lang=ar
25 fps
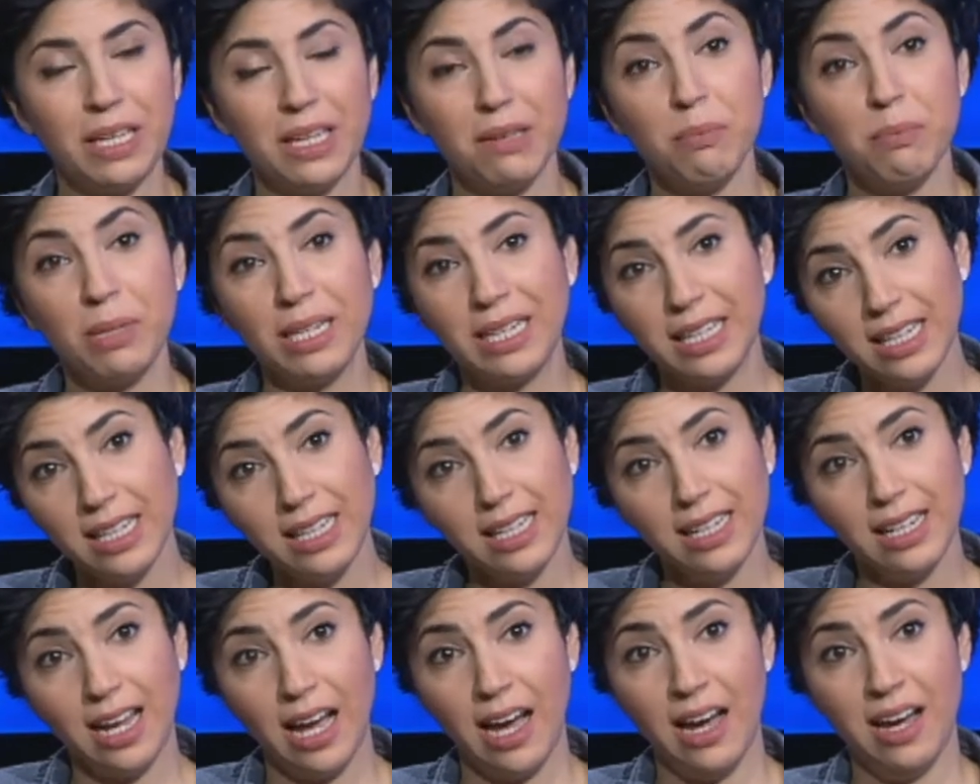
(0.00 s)
من كل
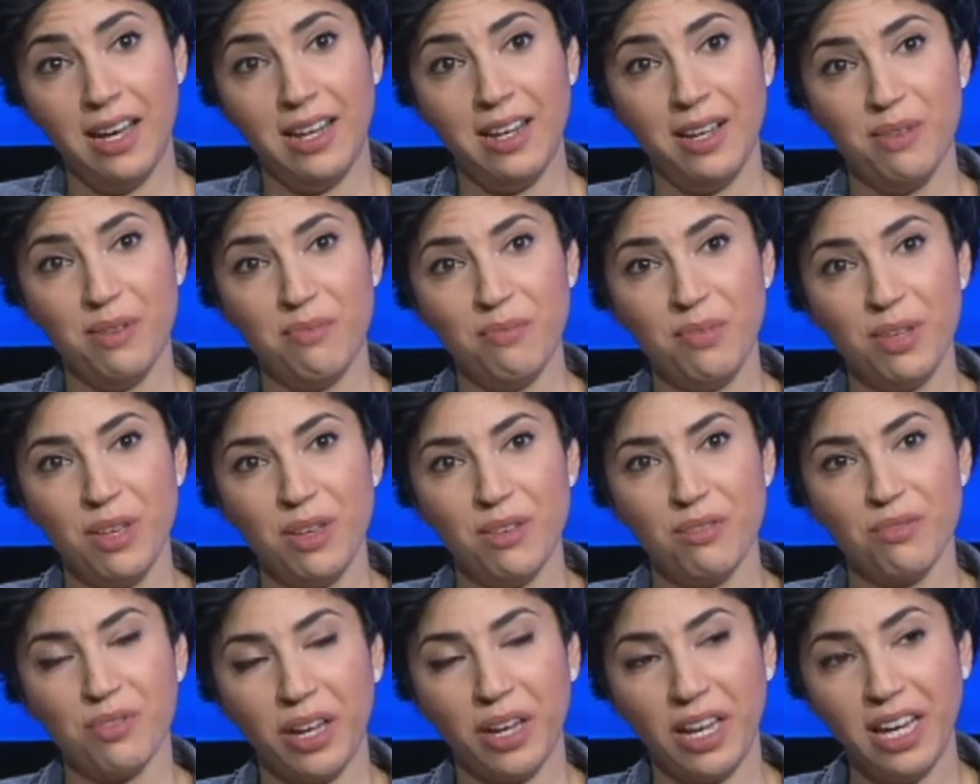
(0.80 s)
العالم
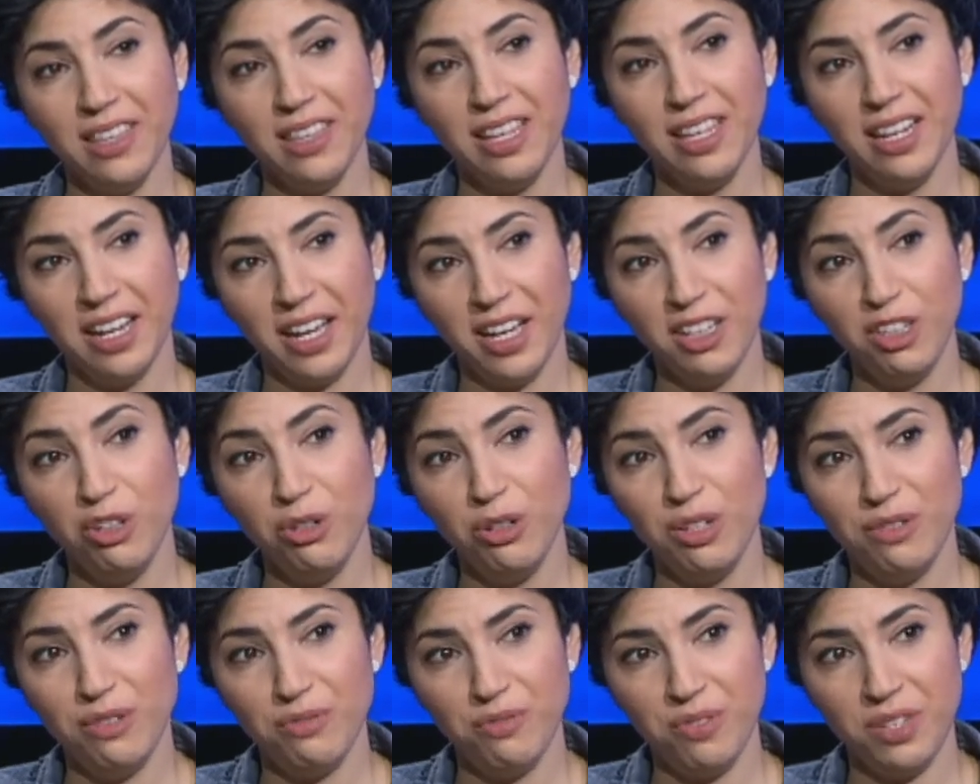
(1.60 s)
فهيدا الحلو
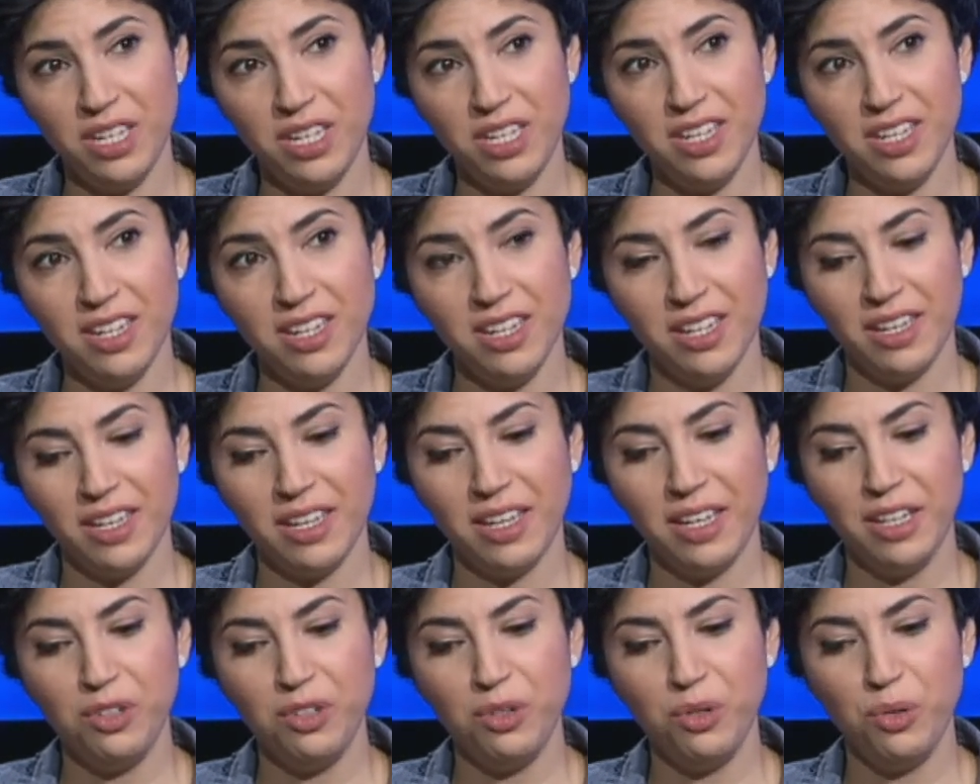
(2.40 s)
اللي فيه
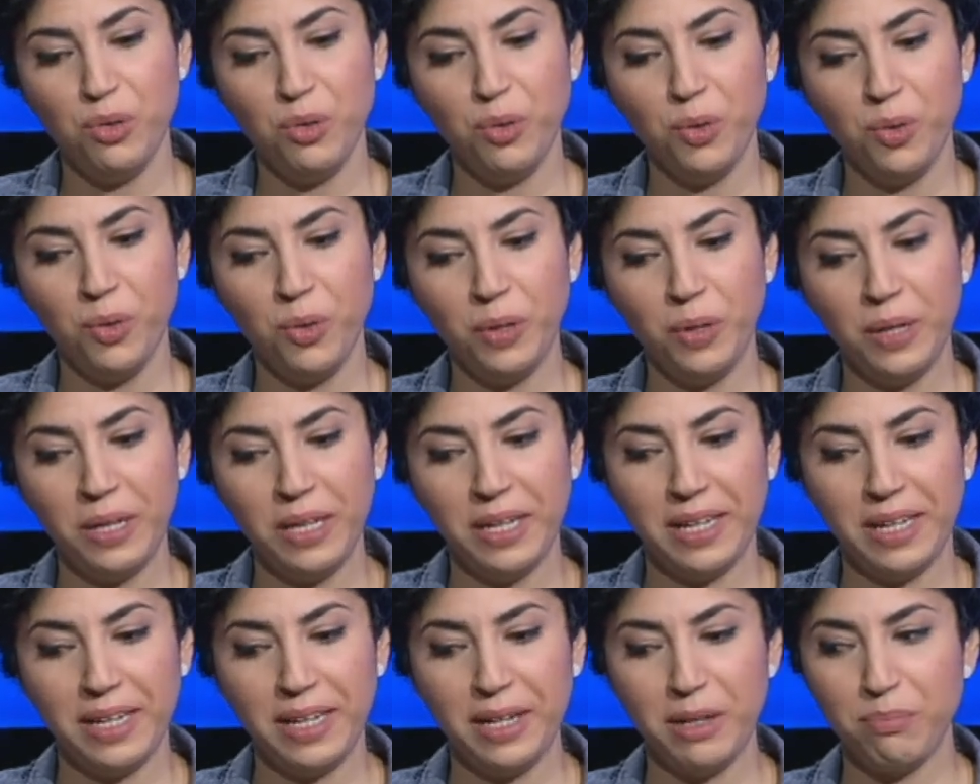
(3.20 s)
انه
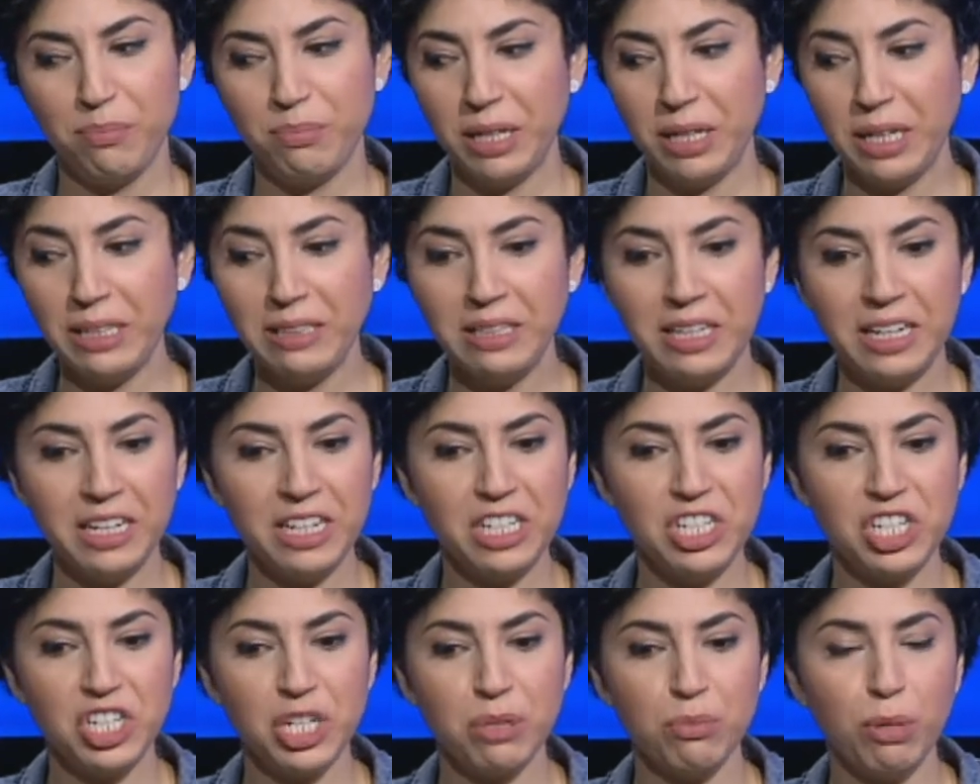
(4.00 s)
آه، بتحضري
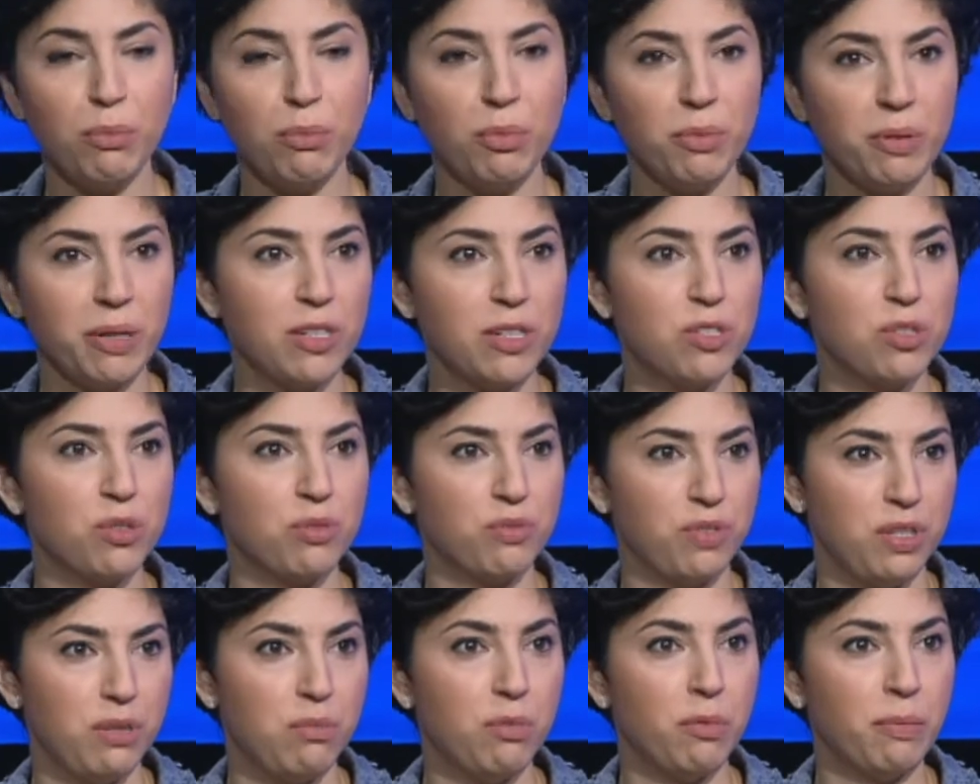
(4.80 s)
اشياء ما ممكن
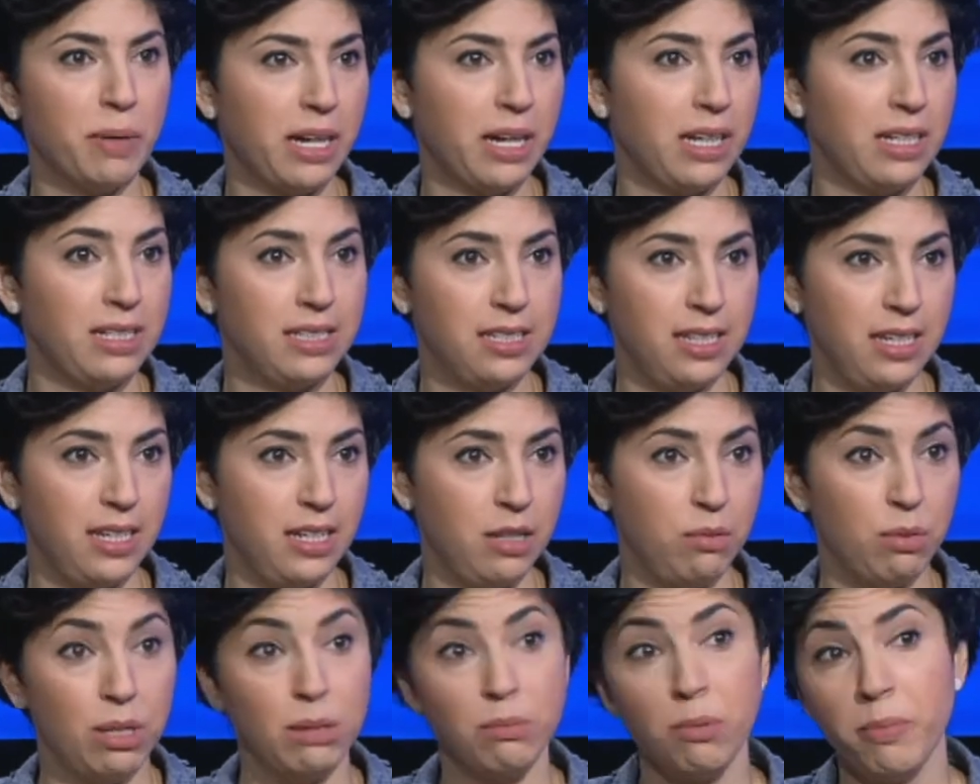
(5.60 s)
تشوفيه بمحل
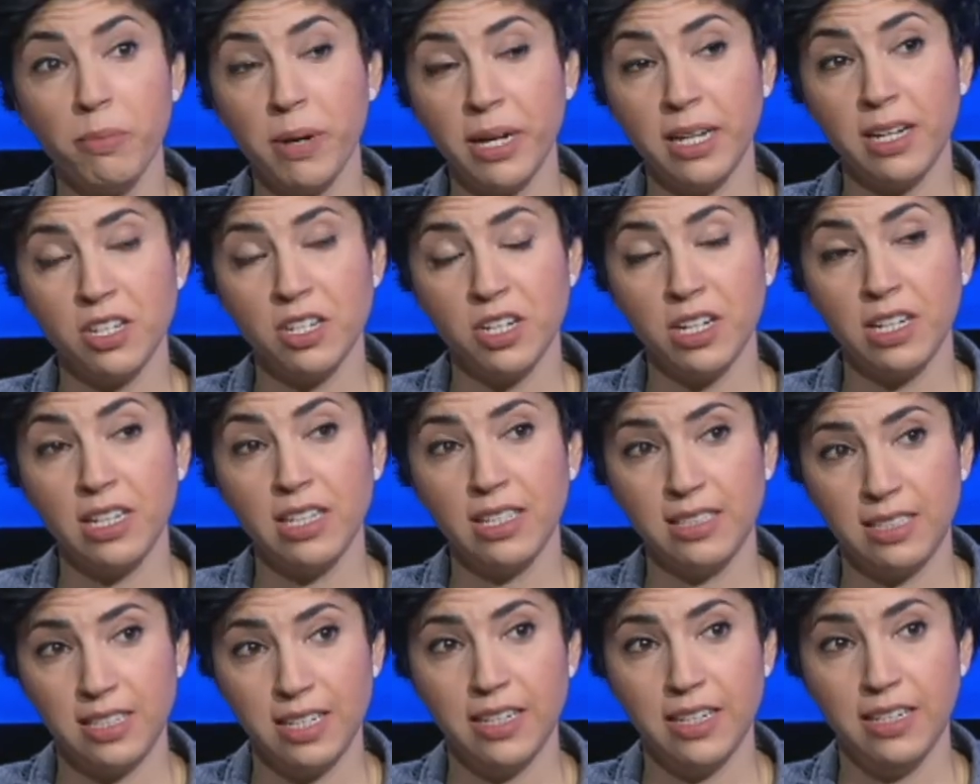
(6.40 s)
تاني ولا
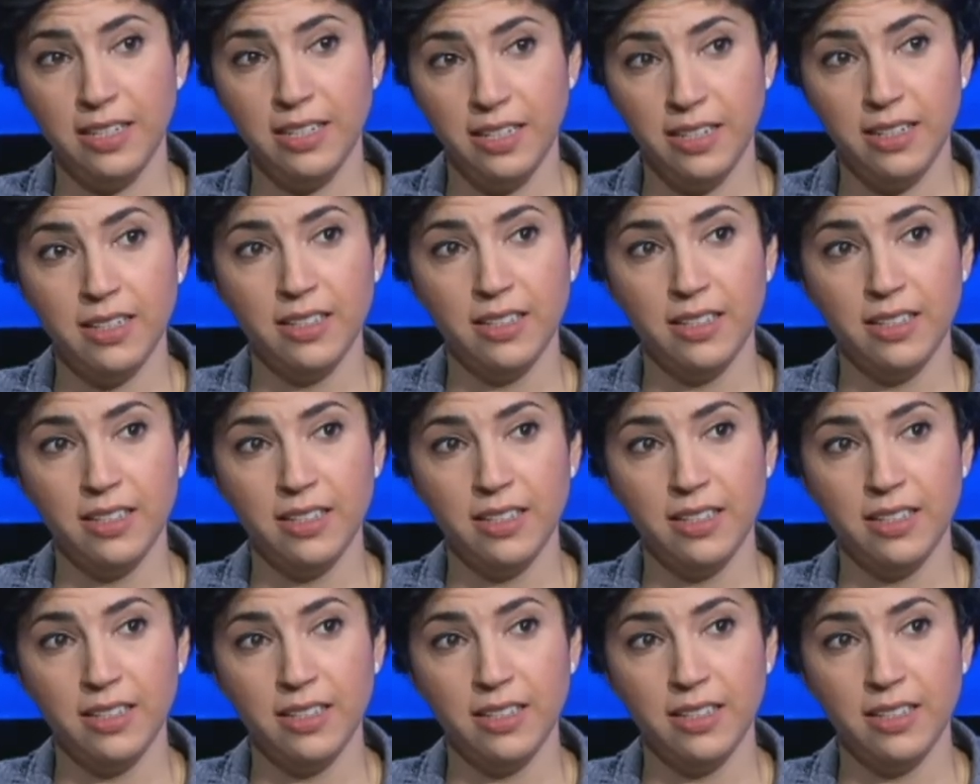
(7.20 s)
بمهرجانات تانية